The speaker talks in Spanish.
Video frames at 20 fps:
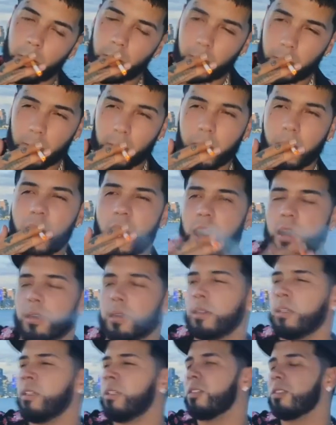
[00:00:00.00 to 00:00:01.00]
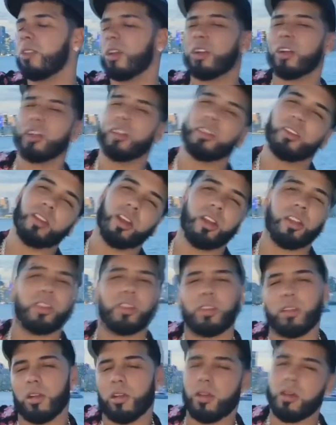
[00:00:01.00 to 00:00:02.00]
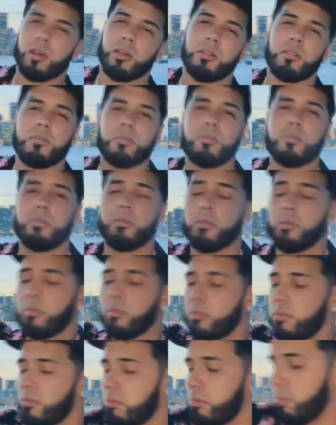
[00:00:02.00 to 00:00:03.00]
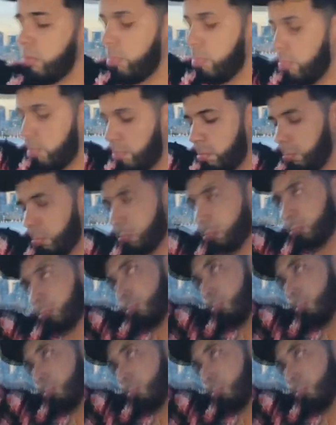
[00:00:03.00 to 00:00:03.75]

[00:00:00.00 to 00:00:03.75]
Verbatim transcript: ganadora de un Latin Grammy, al parecer se olvidó que las visitas